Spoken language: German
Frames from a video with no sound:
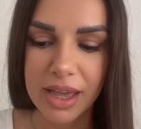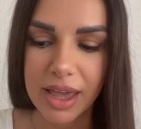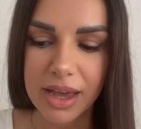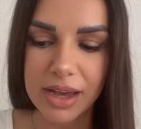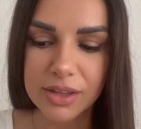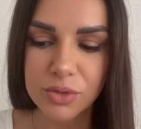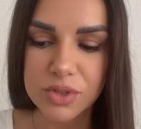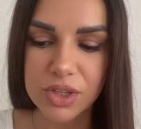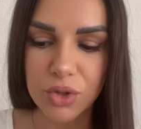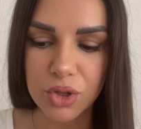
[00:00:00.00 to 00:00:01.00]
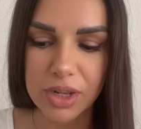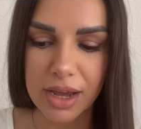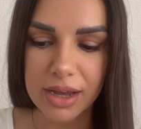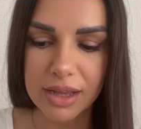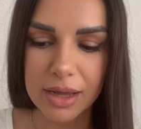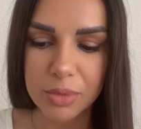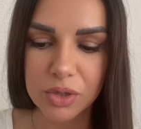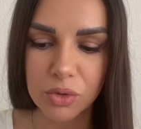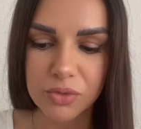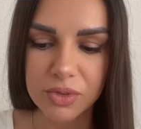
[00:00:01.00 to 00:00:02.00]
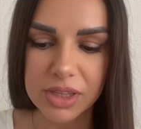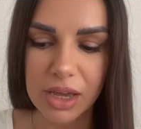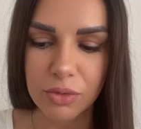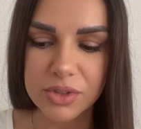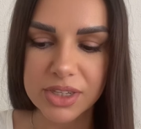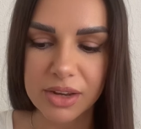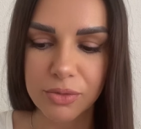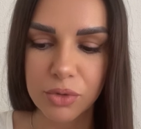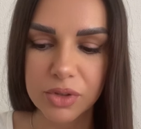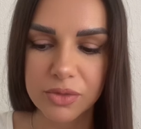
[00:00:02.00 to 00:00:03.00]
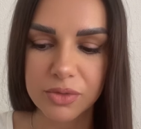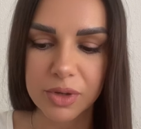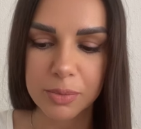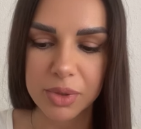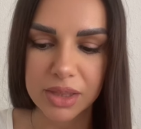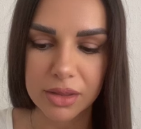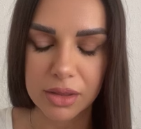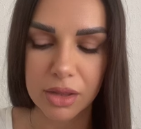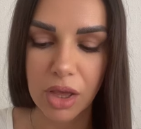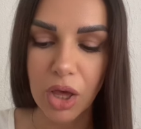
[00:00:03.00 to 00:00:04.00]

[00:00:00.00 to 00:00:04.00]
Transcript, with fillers: Er hat uns geschlagen, aber nun wird er unsere Wunden verbinden.